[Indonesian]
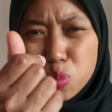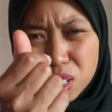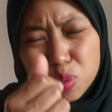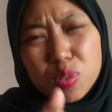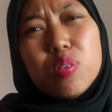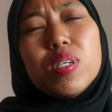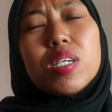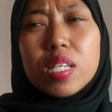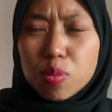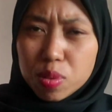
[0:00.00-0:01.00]
duit uh
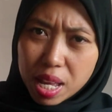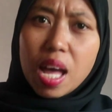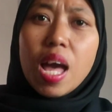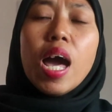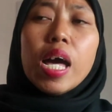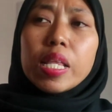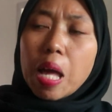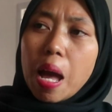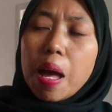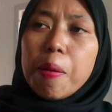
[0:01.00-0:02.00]
gitunya
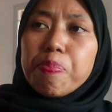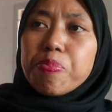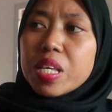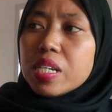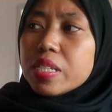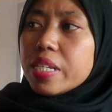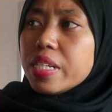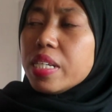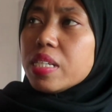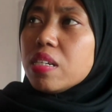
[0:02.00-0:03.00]
tak
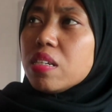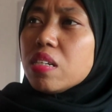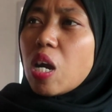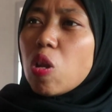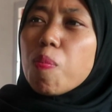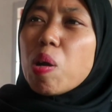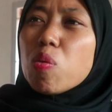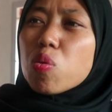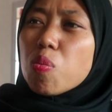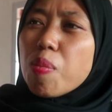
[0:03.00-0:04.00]
jadi e, kalau
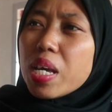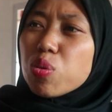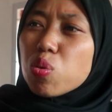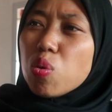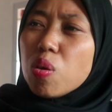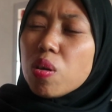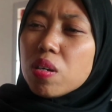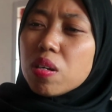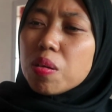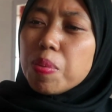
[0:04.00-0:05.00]
bangun rumah itu
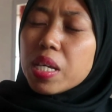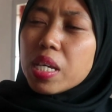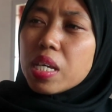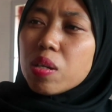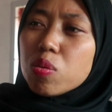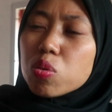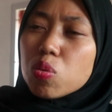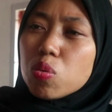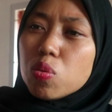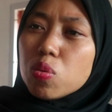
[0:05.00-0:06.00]
e, beli
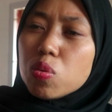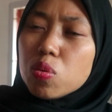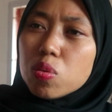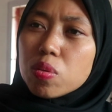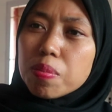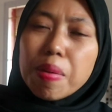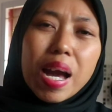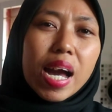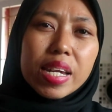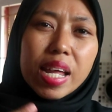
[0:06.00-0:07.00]
untuk
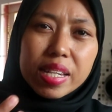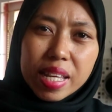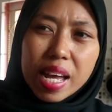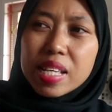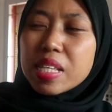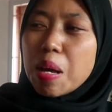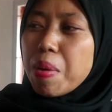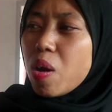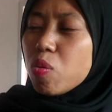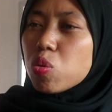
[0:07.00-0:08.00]
makanannya
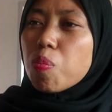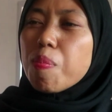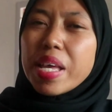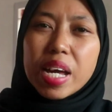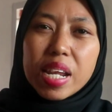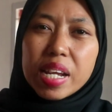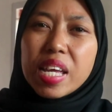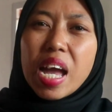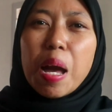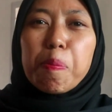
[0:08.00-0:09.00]
sama untuk
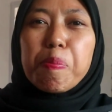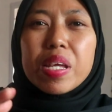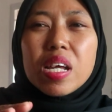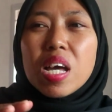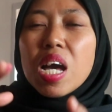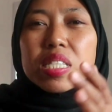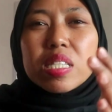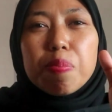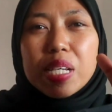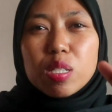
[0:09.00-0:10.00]
bayarannya hampir
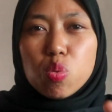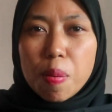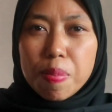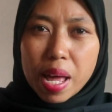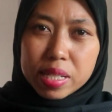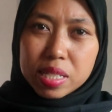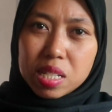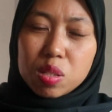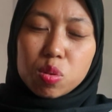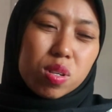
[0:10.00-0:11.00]
11-12
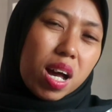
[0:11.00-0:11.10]
gitu